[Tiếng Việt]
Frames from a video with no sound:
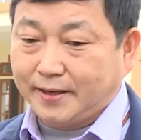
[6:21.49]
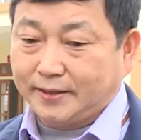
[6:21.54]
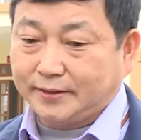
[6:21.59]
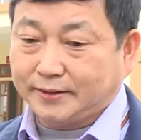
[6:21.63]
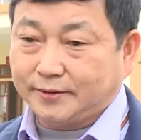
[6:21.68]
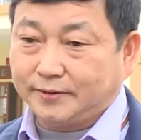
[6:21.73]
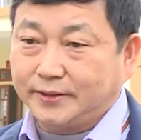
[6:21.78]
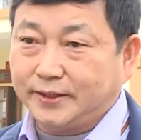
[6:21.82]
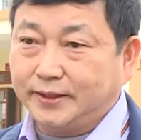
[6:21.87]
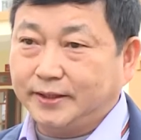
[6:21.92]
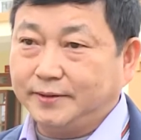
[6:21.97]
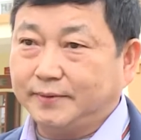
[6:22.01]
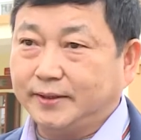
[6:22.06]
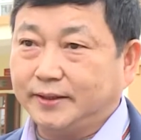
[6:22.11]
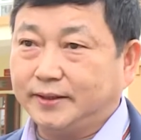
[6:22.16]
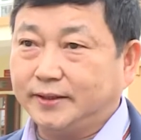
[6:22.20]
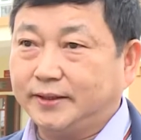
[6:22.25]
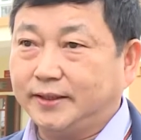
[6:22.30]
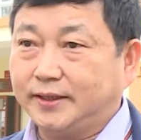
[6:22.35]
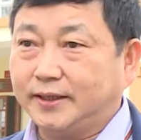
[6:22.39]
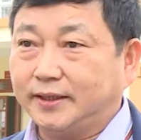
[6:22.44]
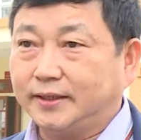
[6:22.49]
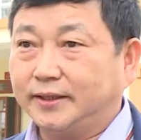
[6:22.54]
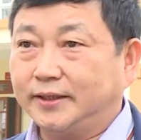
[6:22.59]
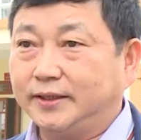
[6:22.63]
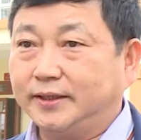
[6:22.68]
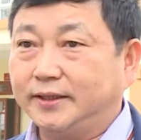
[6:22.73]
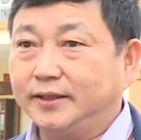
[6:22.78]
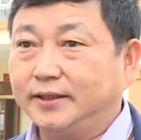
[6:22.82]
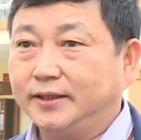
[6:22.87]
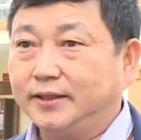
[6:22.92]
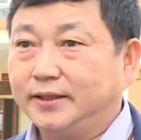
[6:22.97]
sau khi mà thực hiện
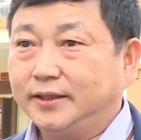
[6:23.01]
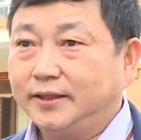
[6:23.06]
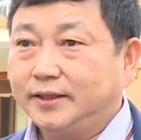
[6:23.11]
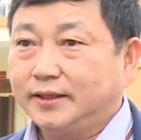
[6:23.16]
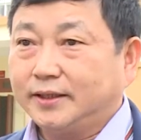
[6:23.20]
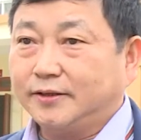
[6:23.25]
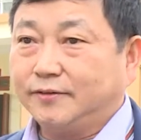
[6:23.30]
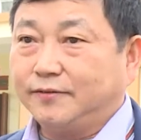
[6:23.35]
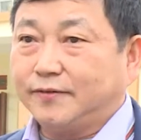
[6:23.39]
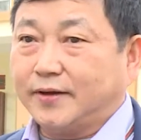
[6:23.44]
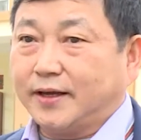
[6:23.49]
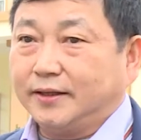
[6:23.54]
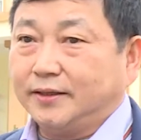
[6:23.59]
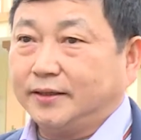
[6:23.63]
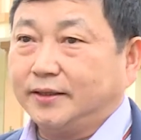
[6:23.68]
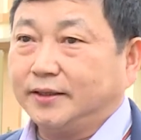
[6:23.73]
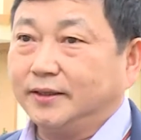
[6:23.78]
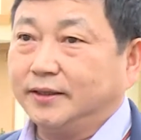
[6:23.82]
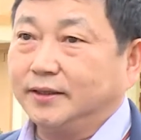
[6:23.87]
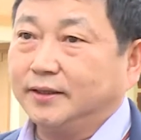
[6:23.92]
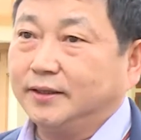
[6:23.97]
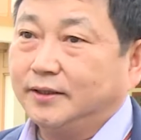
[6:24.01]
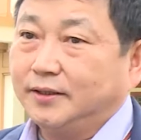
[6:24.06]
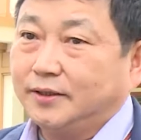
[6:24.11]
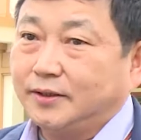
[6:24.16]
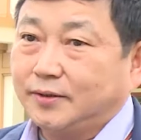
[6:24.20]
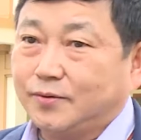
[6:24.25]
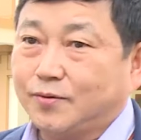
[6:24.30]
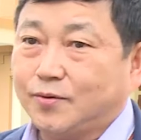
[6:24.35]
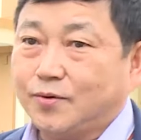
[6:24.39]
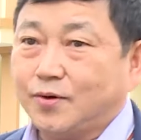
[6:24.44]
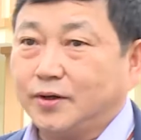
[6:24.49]
cái công văn ờ,
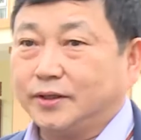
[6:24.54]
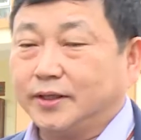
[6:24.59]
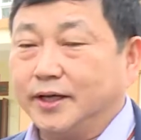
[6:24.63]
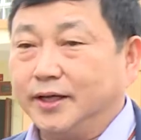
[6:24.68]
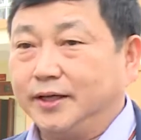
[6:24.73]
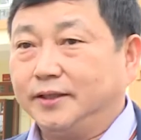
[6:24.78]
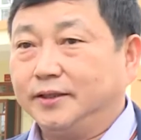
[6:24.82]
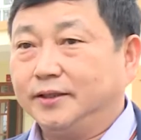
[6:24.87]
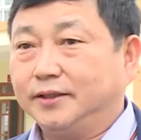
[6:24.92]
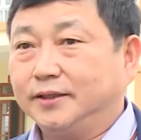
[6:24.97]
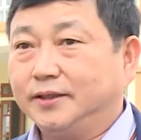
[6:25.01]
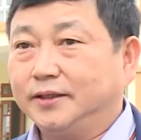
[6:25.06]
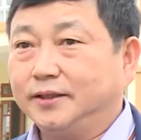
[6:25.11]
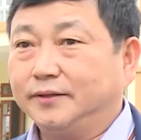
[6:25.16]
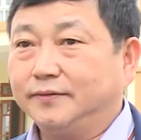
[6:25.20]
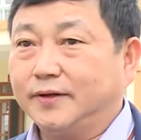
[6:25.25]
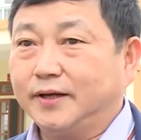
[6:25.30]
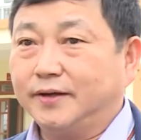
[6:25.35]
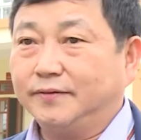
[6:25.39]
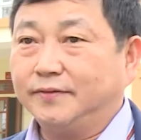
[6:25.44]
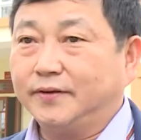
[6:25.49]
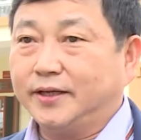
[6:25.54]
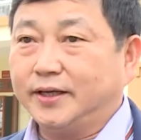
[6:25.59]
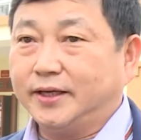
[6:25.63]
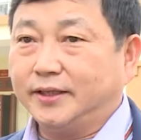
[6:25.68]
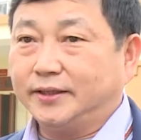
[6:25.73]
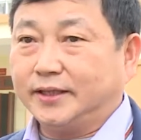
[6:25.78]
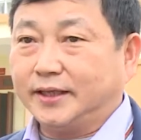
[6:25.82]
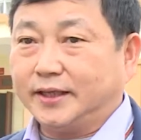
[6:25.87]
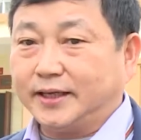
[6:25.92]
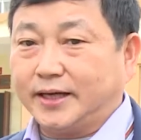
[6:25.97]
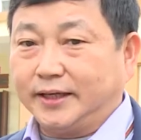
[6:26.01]
của tỉnh ờ, về vấn đề
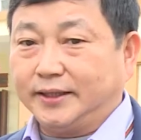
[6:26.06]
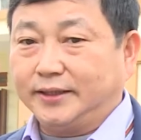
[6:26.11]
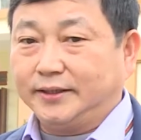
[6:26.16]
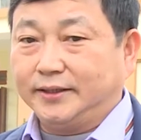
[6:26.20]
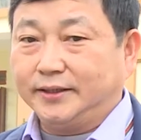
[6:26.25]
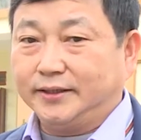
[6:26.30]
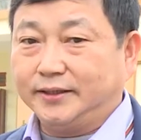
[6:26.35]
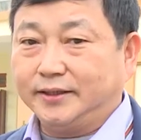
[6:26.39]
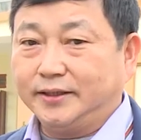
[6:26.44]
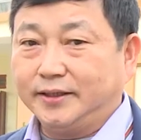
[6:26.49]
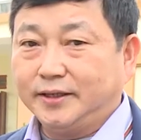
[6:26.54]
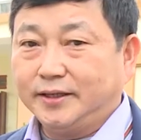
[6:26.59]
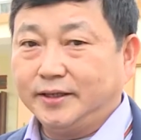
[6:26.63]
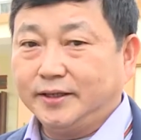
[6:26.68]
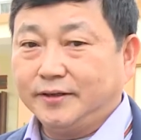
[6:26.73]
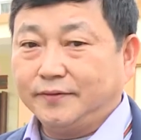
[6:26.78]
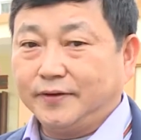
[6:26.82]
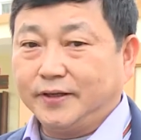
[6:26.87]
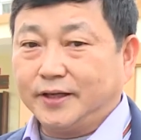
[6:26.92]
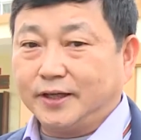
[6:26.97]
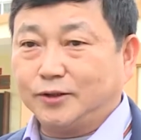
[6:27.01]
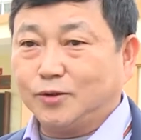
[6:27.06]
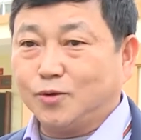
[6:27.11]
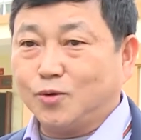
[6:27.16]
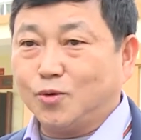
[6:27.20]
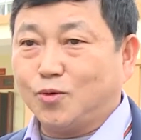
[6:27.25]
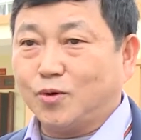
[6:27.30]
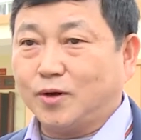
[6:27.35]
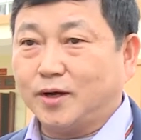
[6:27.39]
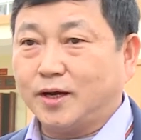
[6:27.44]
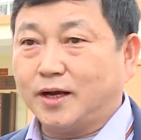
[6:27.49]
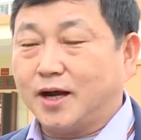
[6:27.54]
giãn cách thì với đặc thù
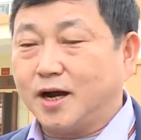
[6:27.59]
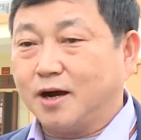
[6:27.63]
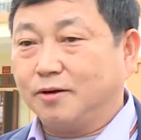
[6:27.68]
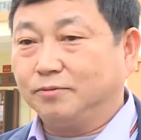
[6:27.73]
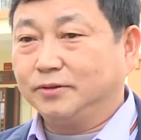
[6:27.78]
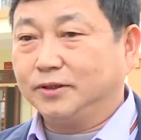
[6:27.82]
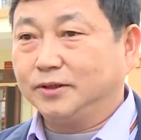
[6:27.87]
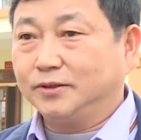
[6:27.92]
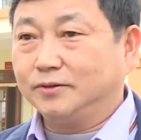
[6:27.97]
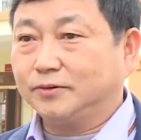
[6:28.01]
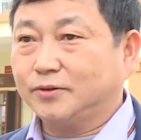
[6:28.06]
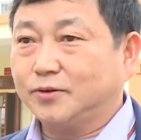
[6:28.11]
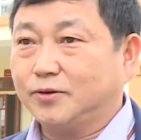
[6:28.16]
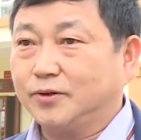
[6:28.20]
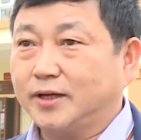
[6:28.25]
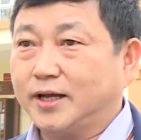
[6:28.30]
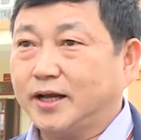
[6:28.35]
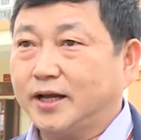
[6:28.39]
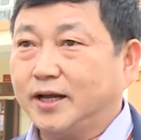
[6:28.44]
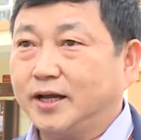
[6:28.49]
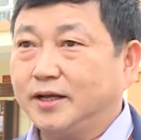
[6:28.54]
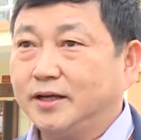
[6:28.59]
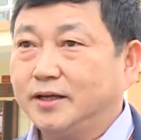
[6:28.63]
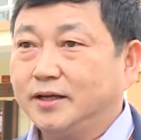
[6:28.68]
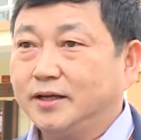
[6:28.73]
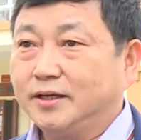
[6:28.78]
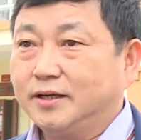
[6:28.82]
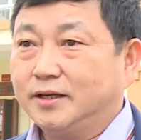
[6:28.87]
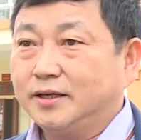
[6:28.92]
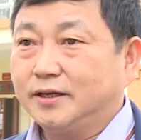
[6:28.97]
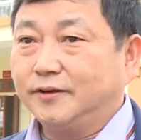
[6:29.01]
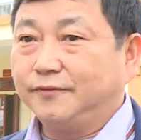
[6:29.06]
của Lạc Hồng thì chúng tôi đã
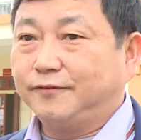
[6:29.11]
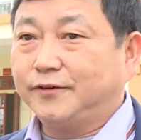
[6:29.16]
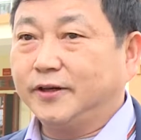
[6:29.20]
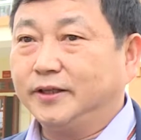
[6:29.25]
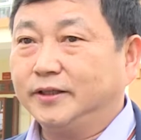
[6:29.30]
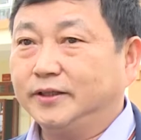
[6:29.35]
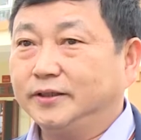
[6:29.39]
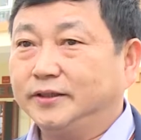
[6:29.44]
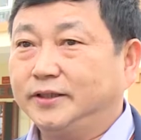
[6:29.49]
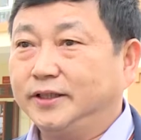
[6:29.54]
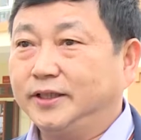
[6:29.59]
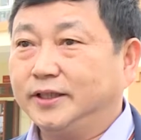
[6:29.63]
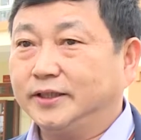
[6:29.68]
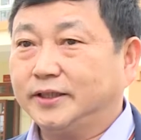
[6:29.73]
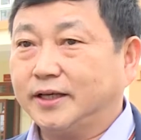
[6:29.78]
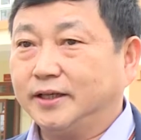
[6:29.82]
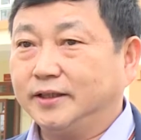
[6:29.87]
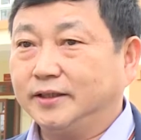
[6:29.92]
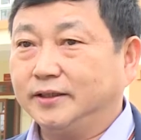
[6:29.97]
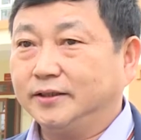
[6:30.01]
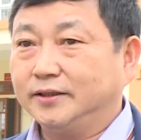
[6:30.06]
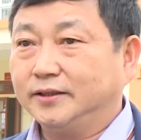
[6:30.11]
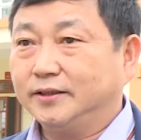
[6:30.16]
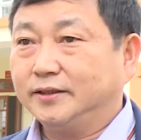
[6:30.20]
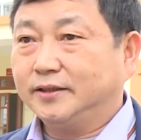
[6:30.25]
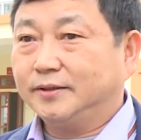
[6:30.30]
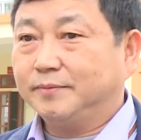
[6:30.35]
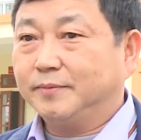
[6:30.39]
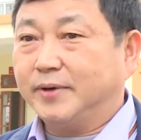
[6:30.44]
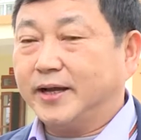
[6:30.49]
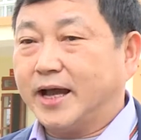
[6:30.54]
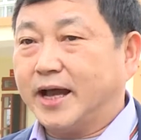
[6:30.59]
ờ, phân chia thành
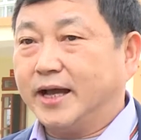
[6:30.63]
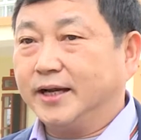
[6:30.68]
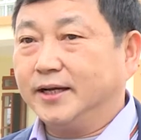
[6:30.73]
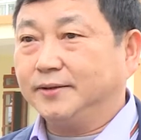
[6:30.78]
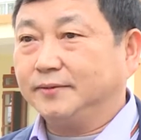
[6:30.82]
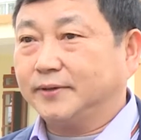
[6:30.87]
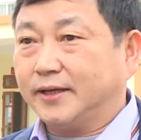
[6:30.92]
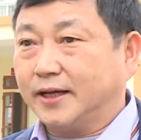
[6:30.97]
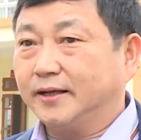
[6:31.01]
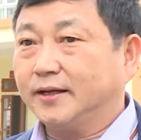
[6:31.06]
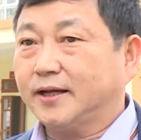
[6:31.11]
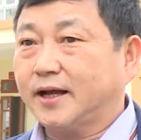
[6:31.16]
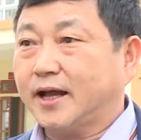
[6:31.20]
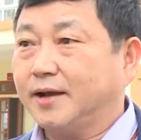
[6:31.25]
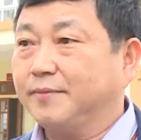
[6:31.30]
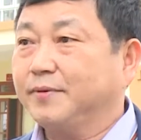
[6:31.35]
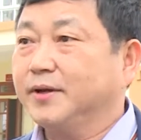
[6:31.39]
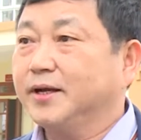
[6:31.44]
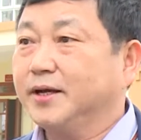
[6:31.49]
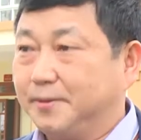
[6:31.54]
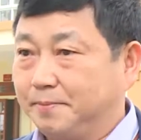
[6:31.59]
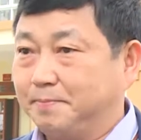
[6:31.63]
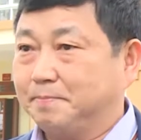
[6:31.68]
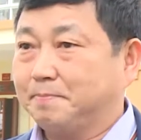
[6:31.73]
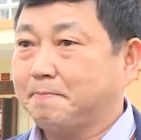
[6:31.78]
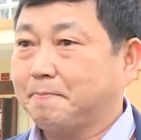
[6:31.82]
12 lớp thành 20 lớp.